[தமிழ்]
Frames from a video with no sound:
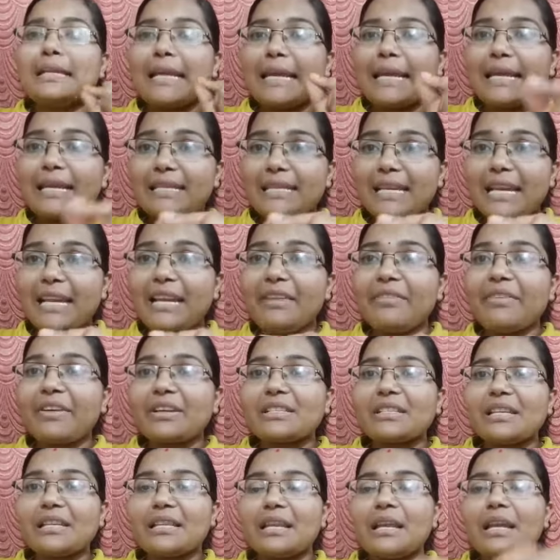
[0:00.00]
லைக் சைட்
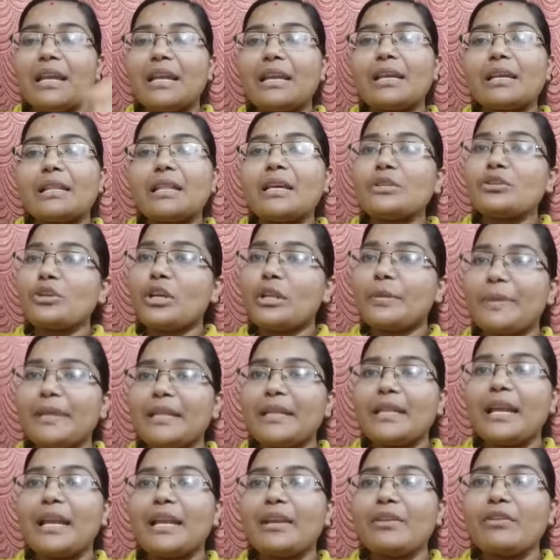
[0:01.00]
எஃபெக்ட் எதனா இருக்குதா ஸோ அதை
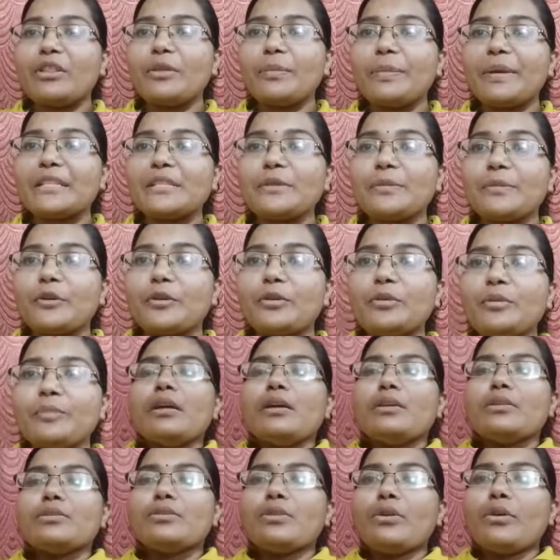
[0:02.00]
பற்றி தான் இன்றைக்கி வந்து பேச போகிறோம்
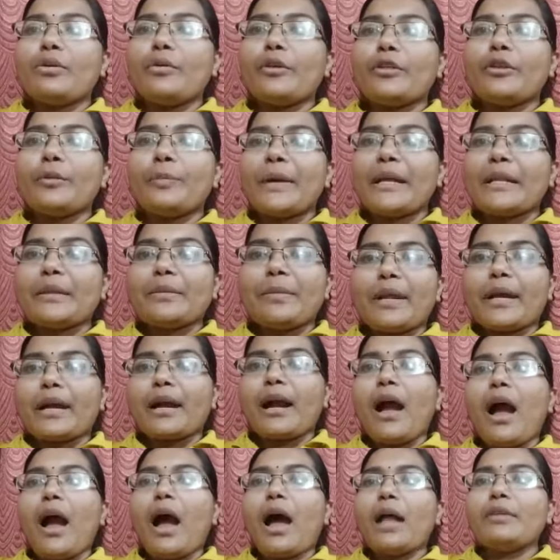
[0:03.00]
ஸோ வந்து
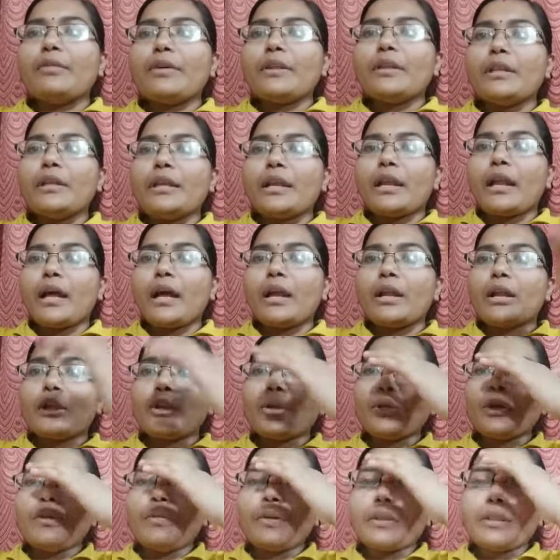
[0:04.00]
பார்த்தோம்னாக்கா அது வந்து என்னென்னா
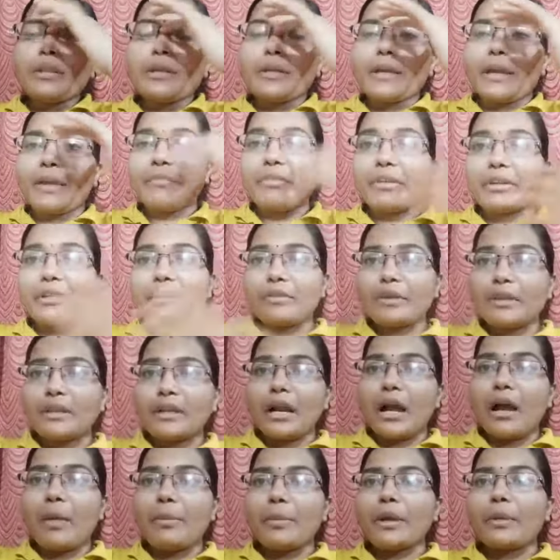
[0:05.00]
நிறைய வந்து எஃபெக்ட்
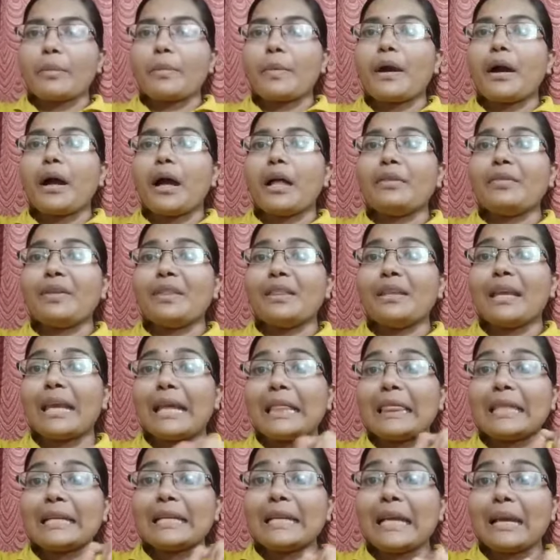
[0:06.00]
வந்து காமிக்குமா அது வந்து
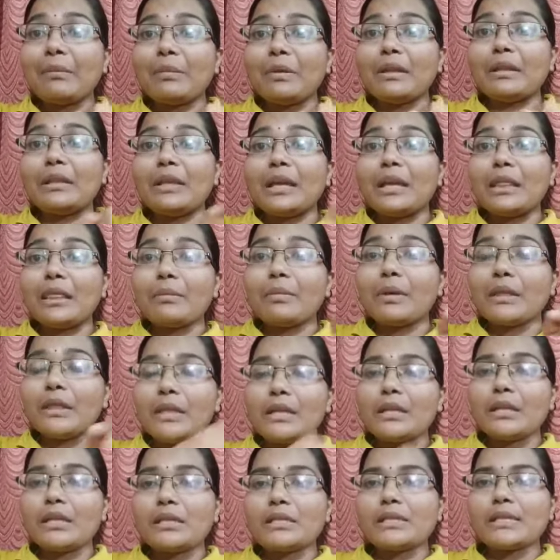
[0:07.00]
எந்த டைம்லேருந்து எந்த
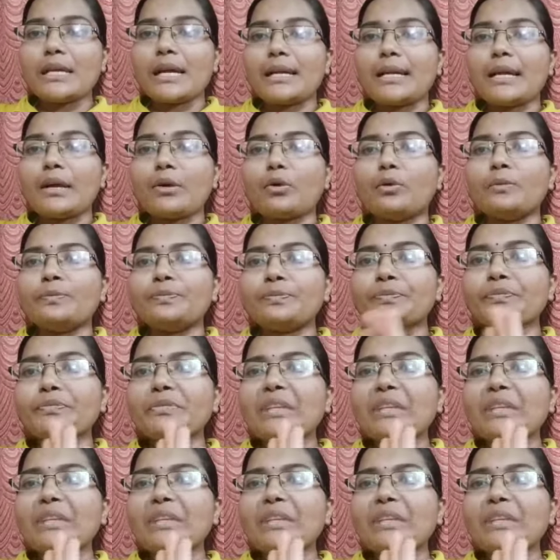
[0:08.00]
மந்த்லேருந்து ஸ்டார்ட் ஆகும்